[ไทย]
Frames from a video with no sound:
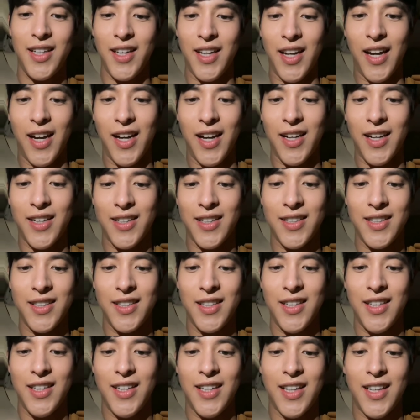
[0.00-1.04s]
เคลียร์
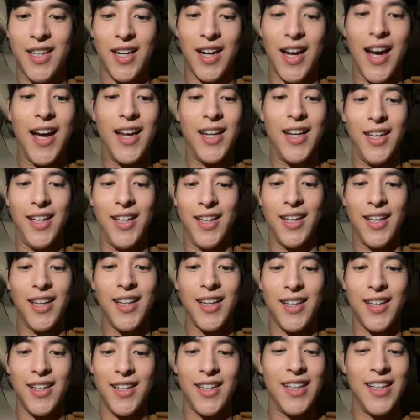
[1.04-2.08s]
งานอีก
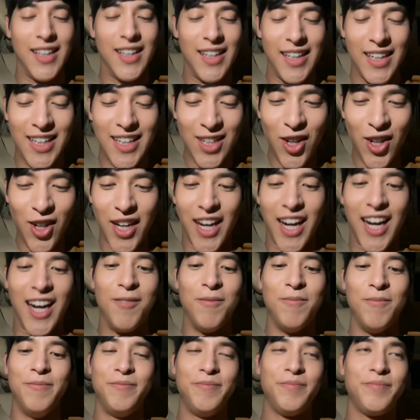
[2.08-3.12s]
นิดหน่อยค
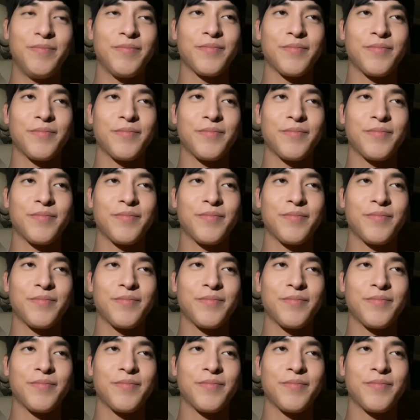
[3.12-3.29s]
รับ